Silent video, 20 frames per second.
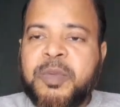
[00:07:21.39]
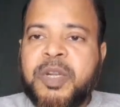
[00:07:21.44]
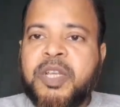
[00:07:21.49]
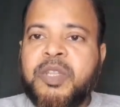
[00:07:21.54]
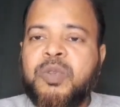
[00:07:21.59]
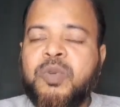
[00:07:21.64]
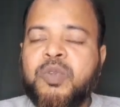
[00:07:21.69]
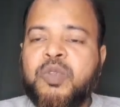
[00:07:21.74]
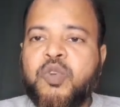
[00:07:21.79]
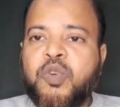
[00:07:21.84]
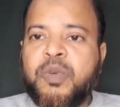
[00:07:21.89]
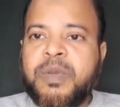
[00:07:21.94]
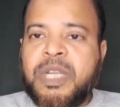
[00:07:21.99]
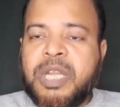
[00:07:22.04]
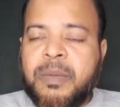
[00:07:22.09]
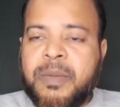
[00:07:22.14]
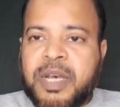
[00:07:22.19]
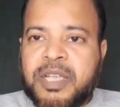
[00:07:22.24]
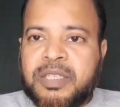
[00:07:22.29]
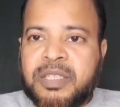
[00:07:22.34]
पढ़ें दूसरों की
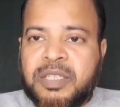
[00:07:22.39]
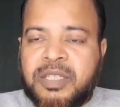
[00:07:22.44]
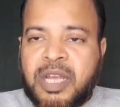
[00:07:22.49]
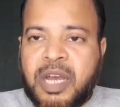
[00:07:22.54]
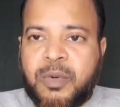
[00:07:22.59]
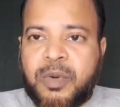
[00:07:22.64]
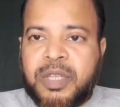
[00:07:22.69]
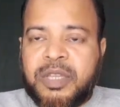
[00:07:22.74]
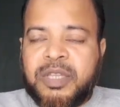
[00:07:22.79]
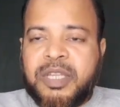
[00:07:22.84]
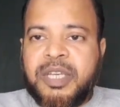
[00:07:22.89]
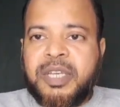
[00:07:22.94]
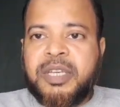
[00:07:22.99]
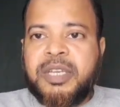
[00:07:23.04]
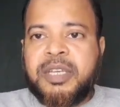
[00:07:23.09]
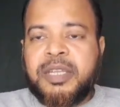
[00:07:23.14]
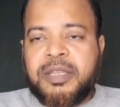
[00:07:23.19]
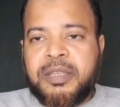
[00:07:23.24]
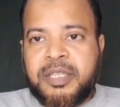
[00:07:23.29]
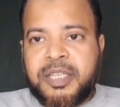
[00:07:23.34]
नमाज़ की दावत
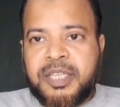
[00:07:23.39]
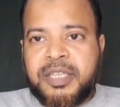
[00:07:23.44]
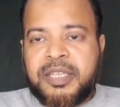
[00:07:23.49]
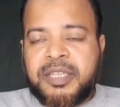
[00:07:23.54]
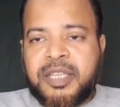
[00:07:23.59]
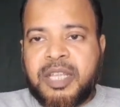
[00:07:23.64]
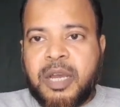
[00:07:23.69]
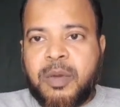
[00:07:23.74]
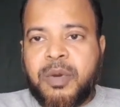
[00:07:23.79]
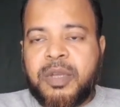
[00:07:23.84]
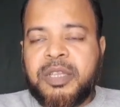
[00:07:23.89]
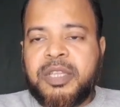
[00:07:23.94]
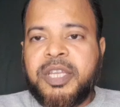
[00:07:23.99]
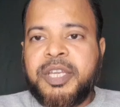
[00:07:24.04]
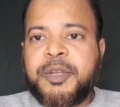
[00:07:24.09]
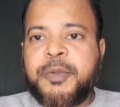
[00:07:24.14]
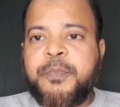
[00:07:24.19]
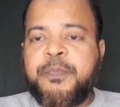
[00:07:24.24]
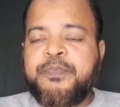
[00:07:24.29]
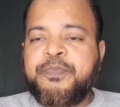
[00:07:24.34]
दें दीन की दावत दें